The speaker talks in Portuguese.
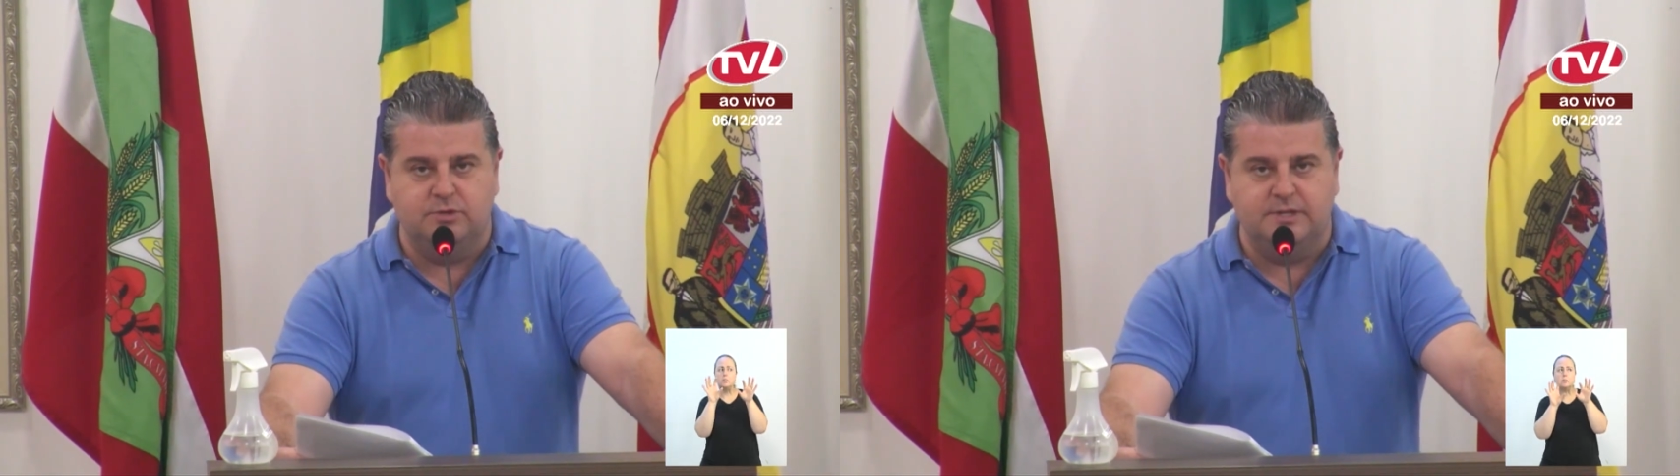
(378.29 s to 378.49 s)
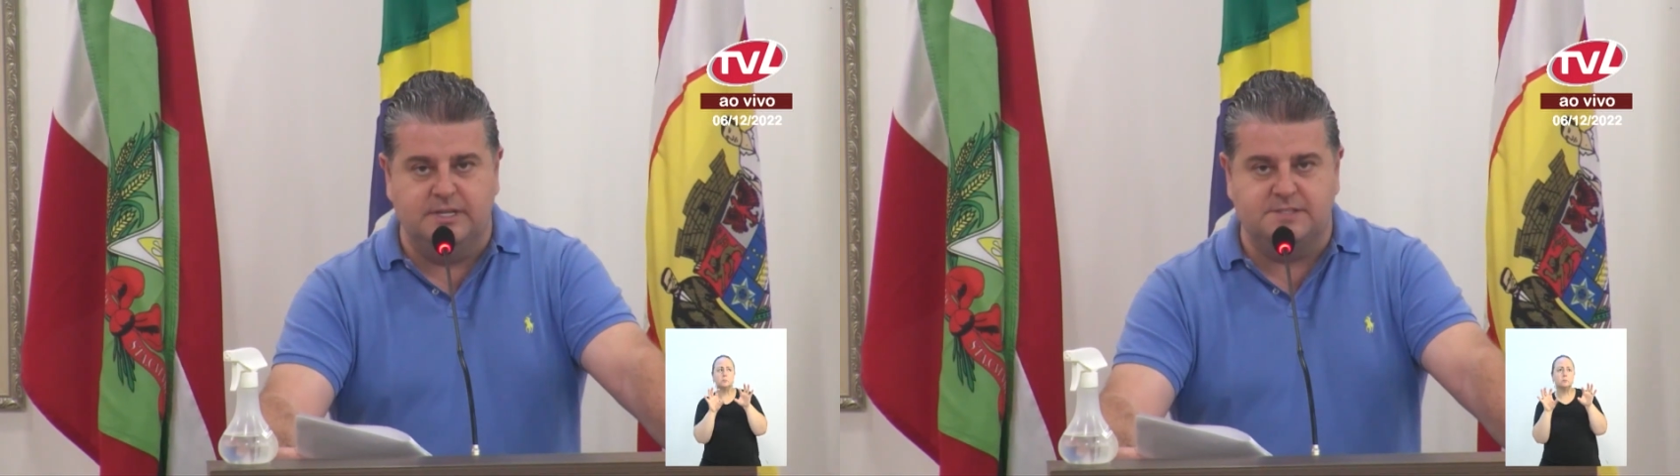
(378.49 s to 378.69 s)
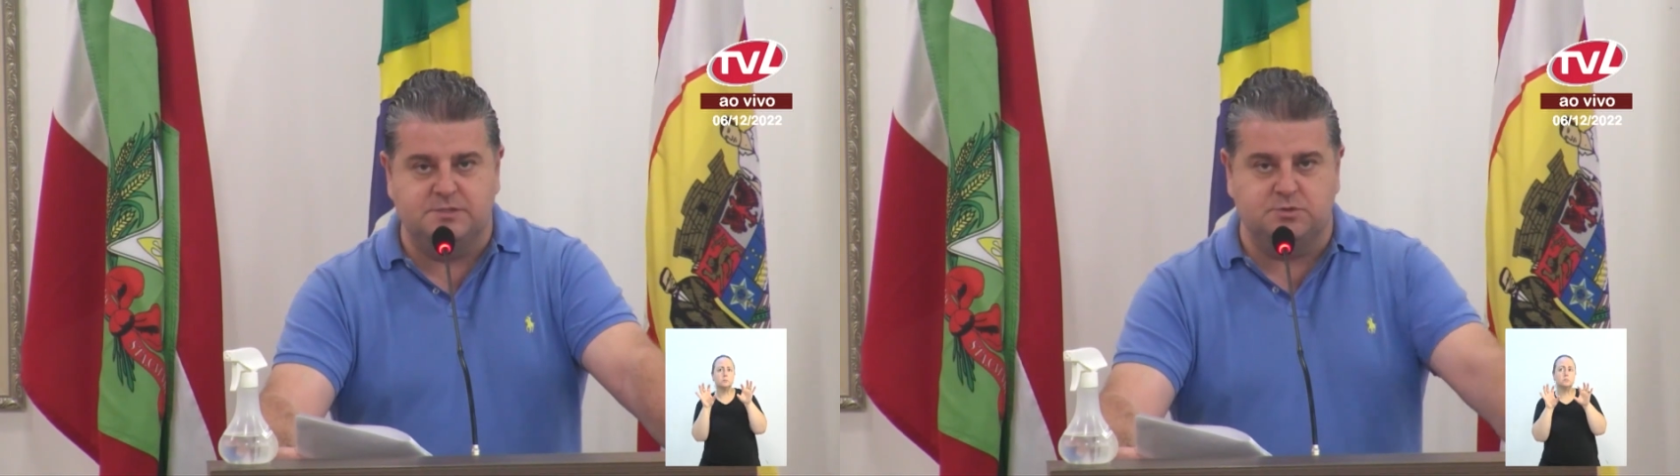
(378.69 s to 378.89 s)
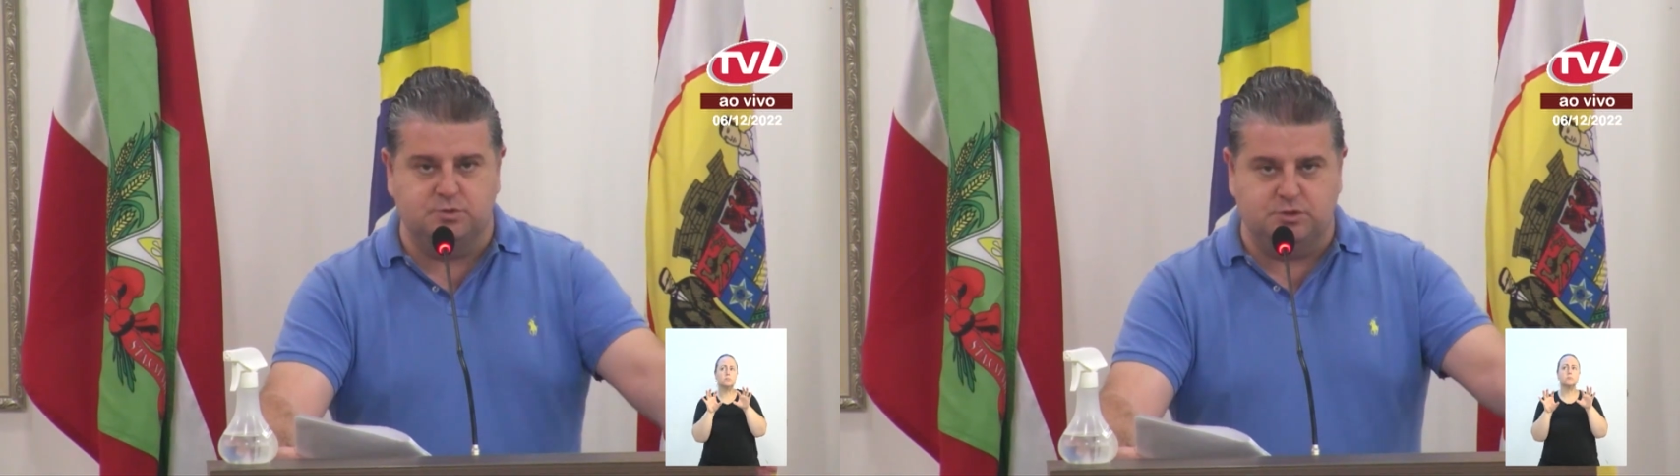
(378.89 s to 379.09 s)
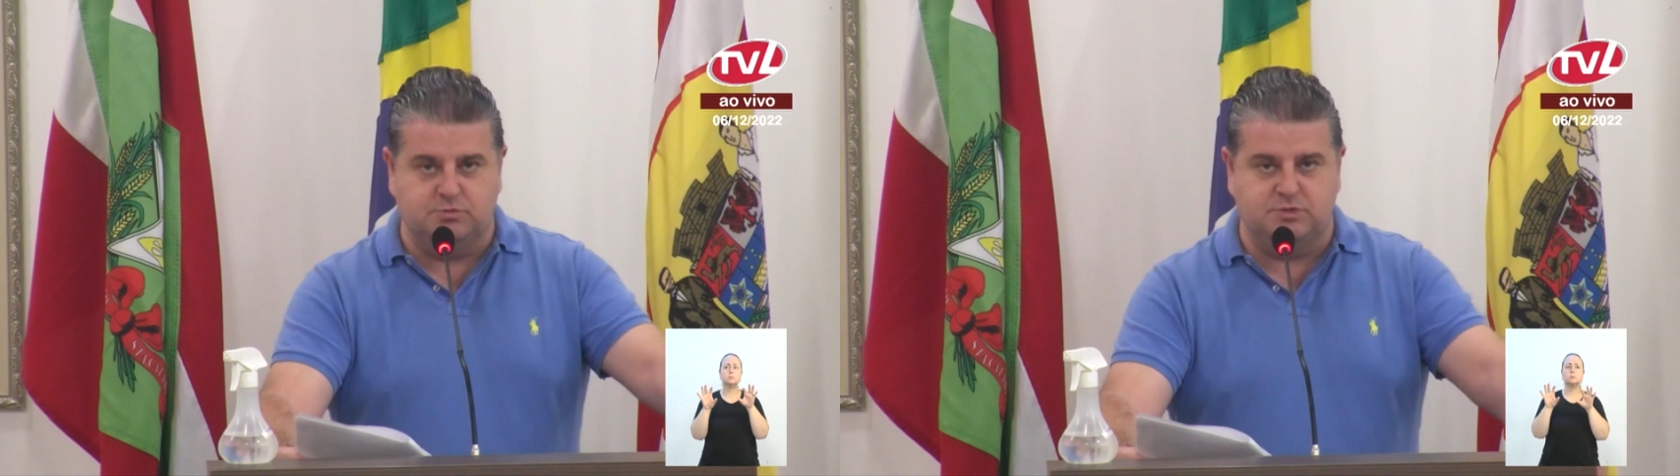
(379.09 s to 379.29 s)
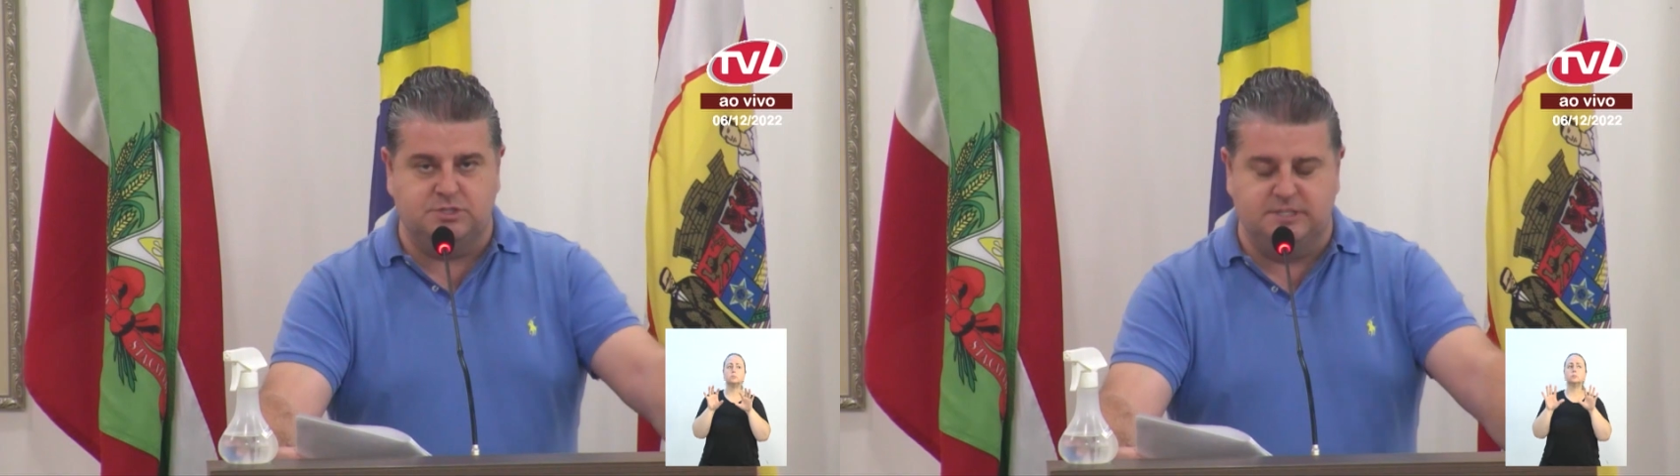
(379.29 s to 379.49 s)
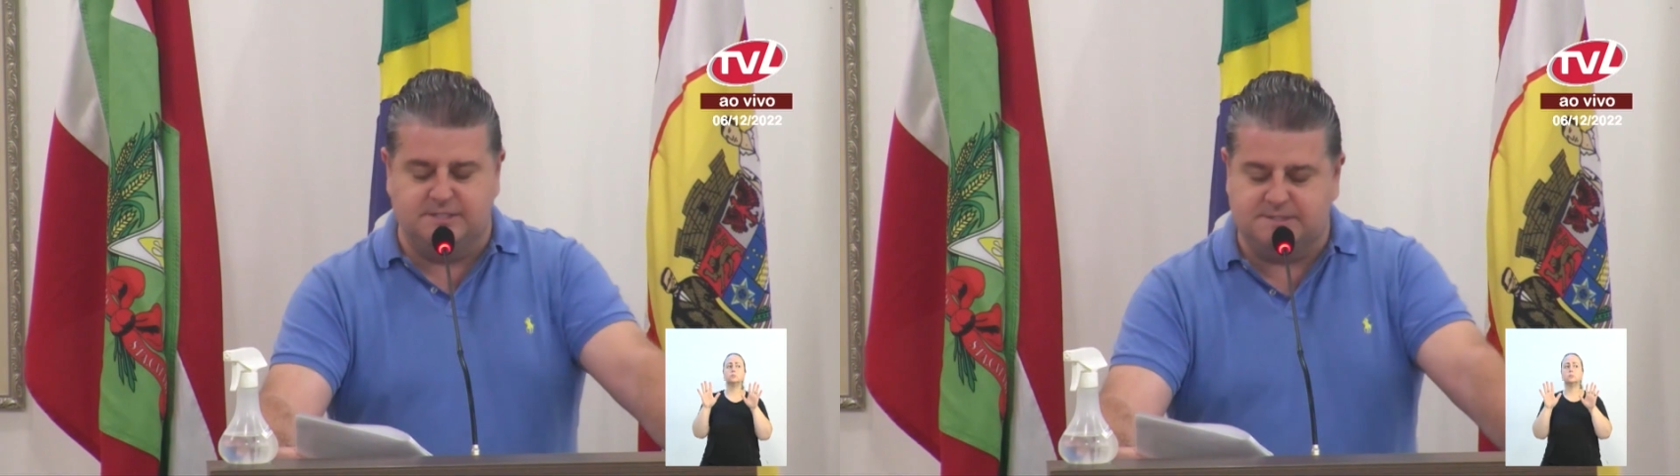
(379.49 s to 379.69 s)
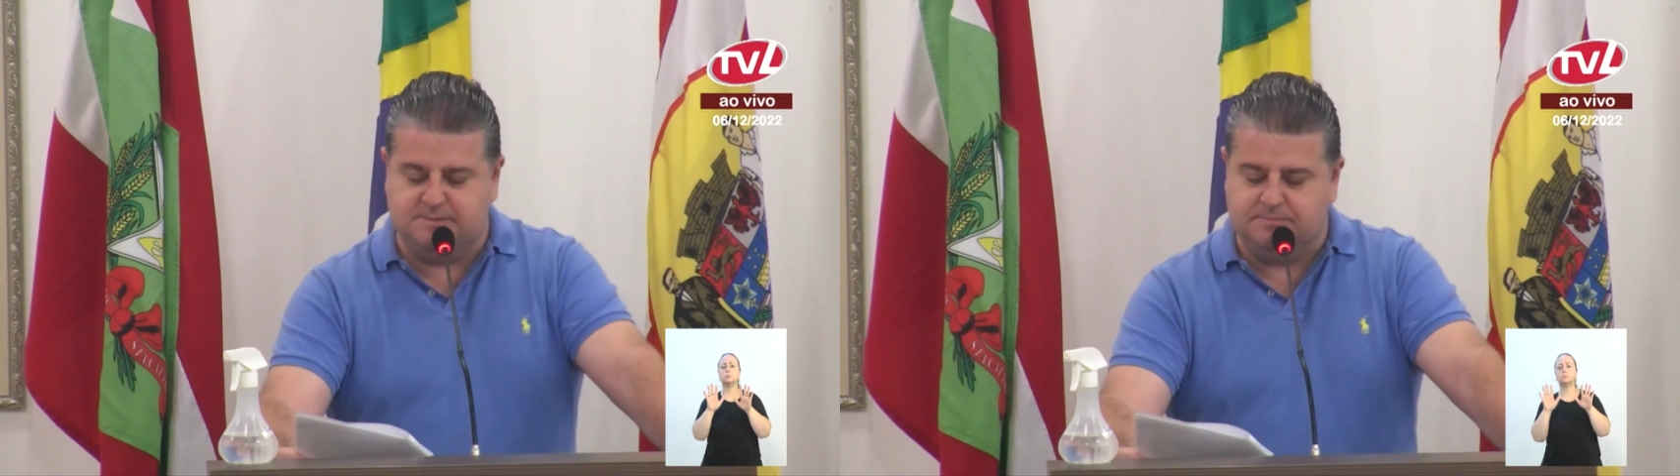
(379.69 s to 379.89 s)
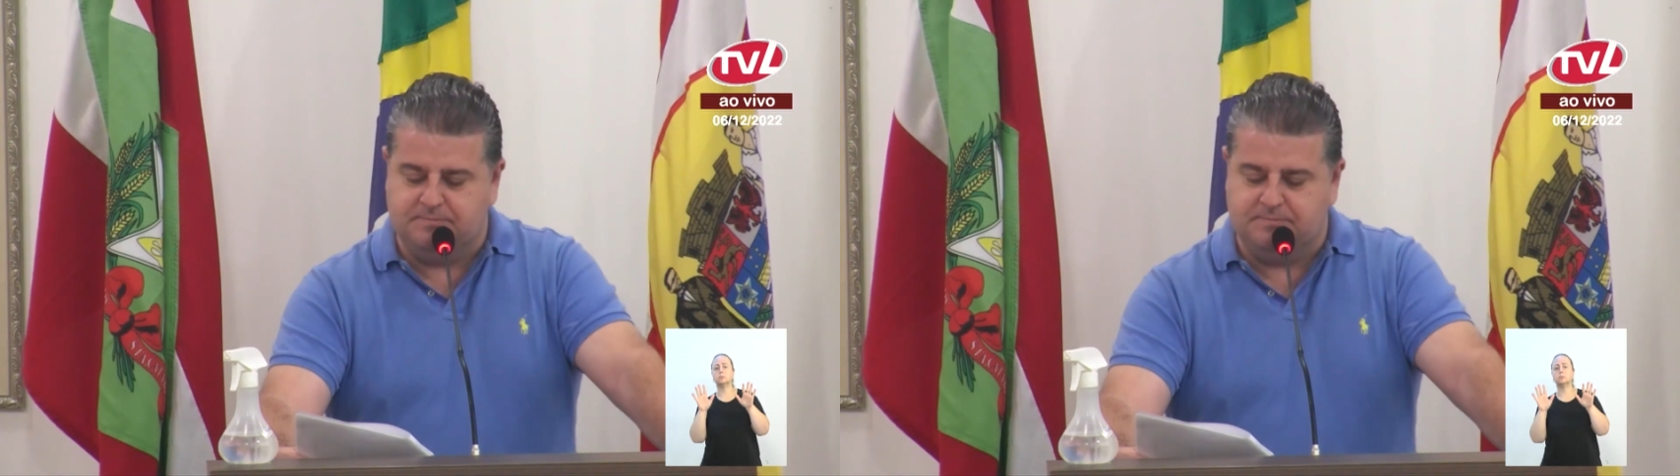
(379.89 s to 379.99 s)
nesses últimos dias.